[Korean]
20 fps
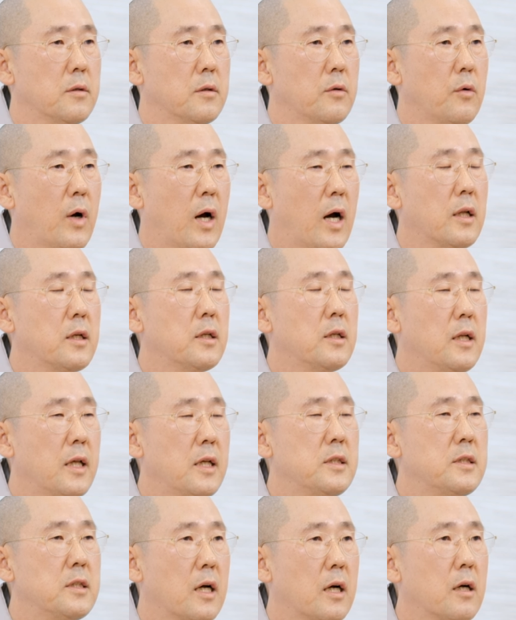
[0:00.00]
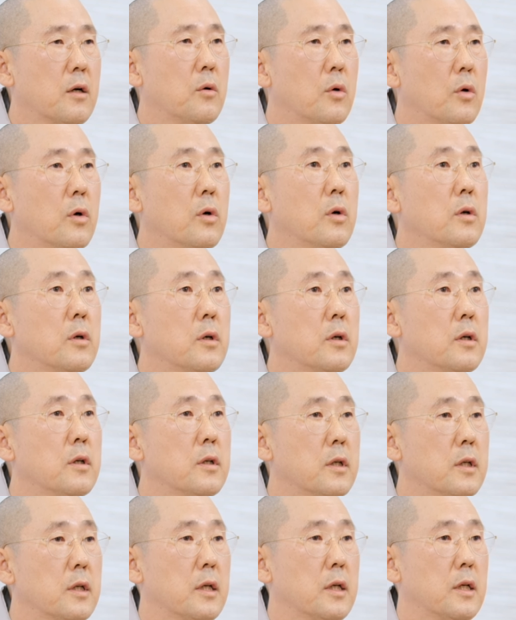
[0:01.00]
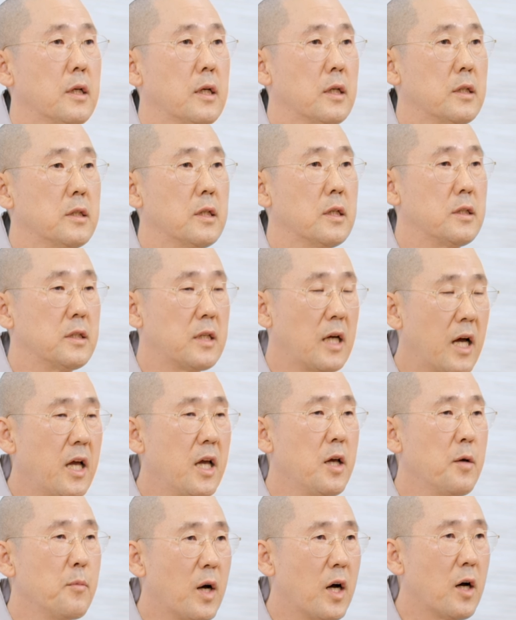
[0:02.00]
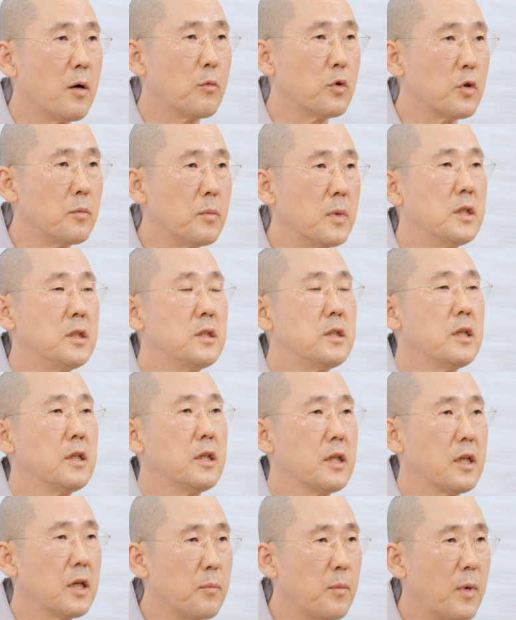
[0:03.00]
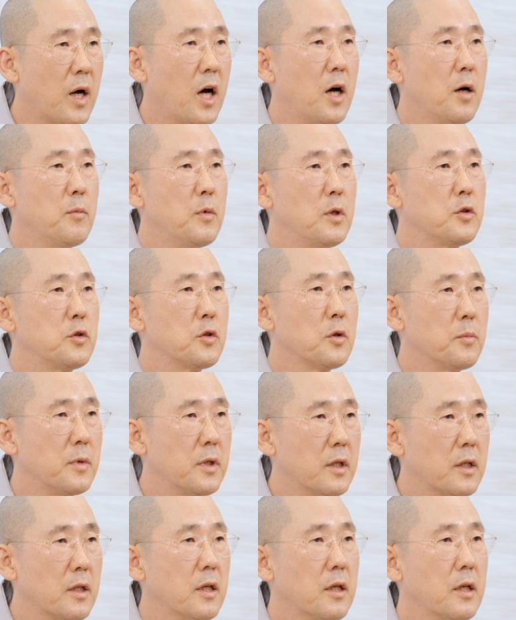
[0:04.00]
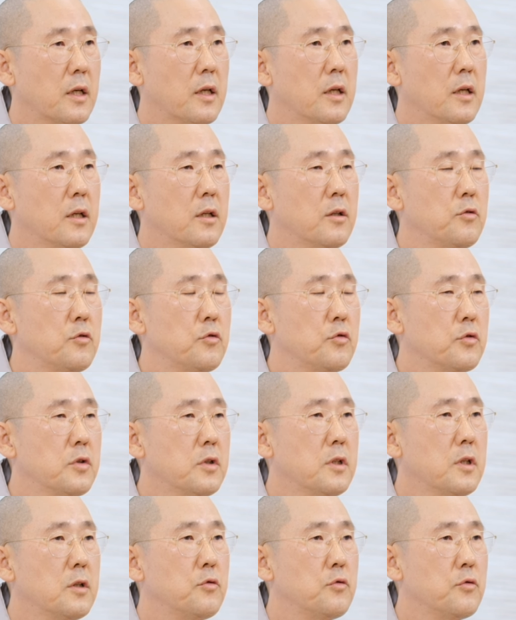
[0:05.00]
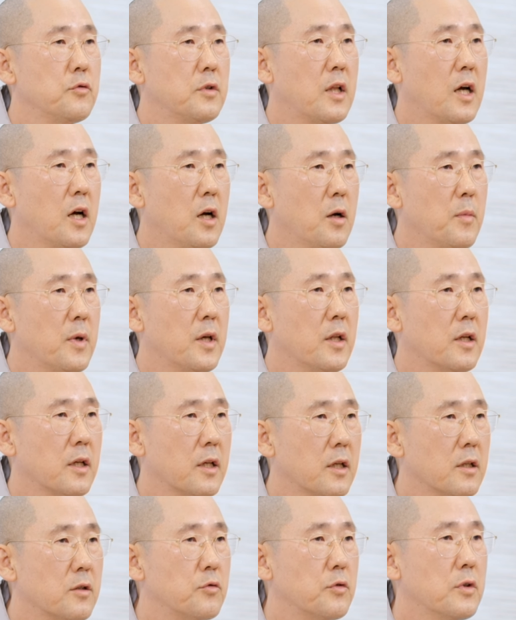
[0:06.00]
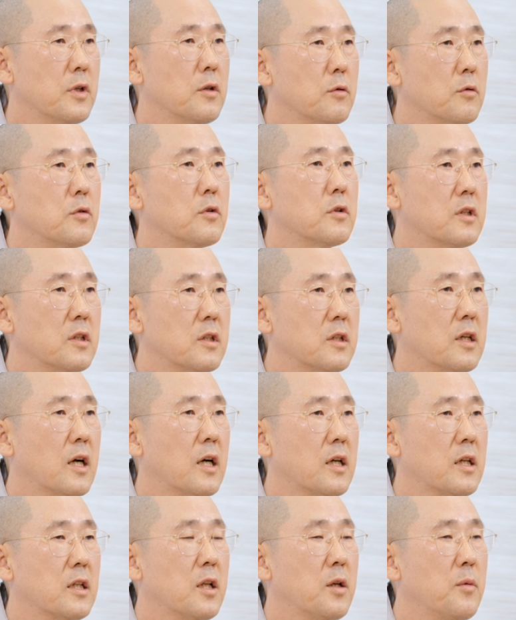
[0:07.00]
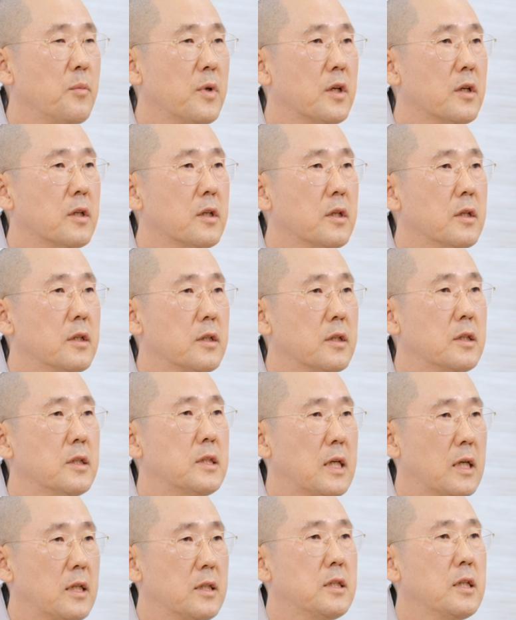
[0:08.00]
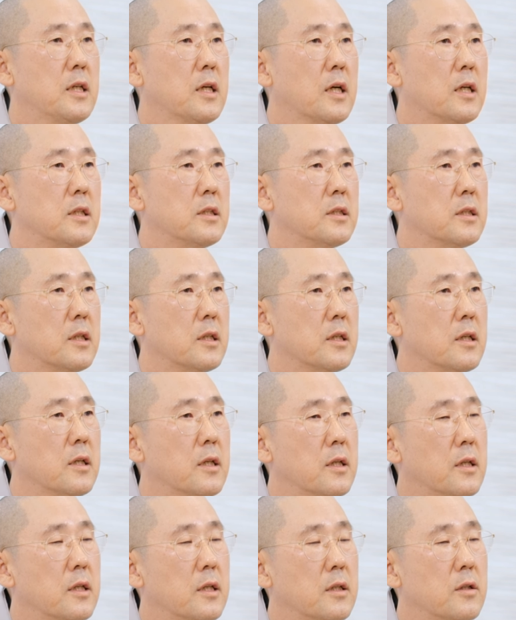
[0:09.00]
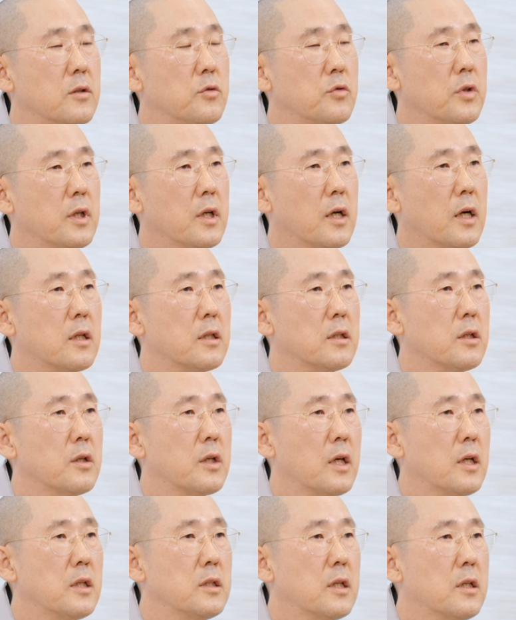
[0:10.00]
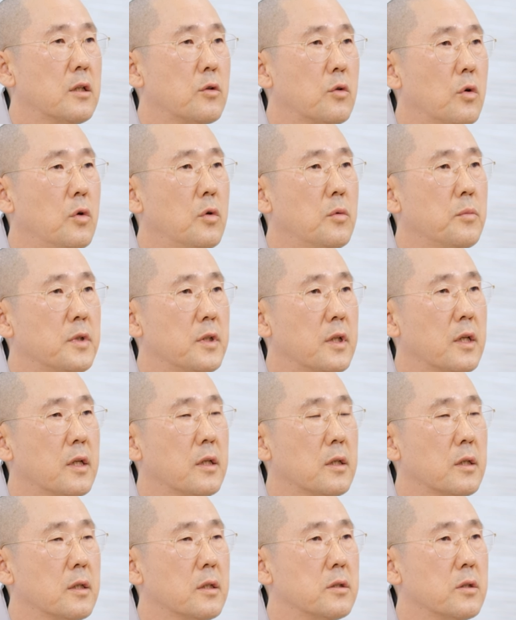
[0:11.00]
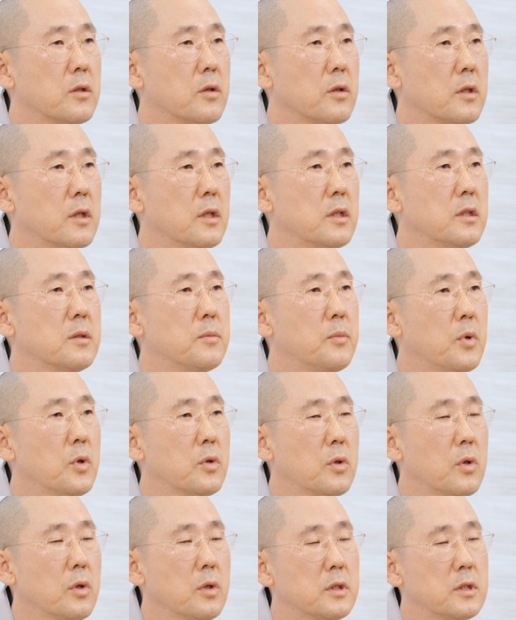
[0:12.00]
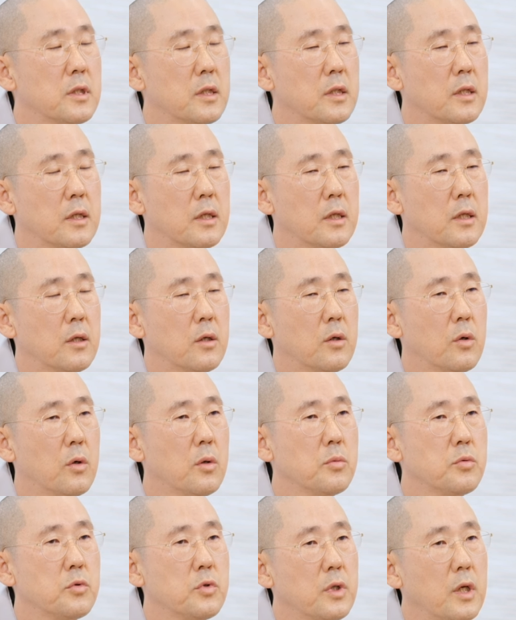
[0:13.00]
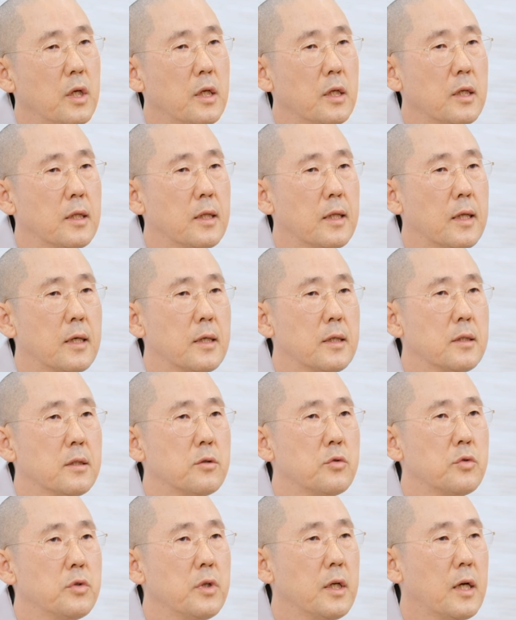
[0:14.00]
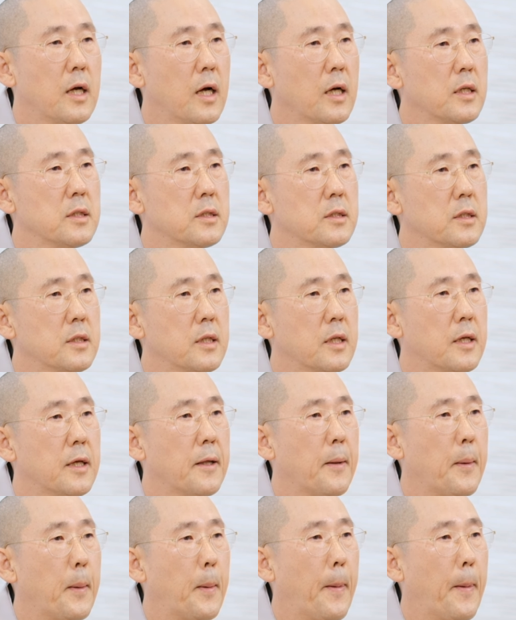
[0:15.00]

화를 내지 않고, 그러니까 이제 자의 마음으로 먼저 이렇게 마음을 좀 이렇게 추스려 준 다음에 이렇게 수행으로 들어가게 되면 그 자체가 이제 수행하는데 굉장히 도움이 되는 거죠. 그래서 보통 이제 호흡 수행이나 이런 수행하기 전에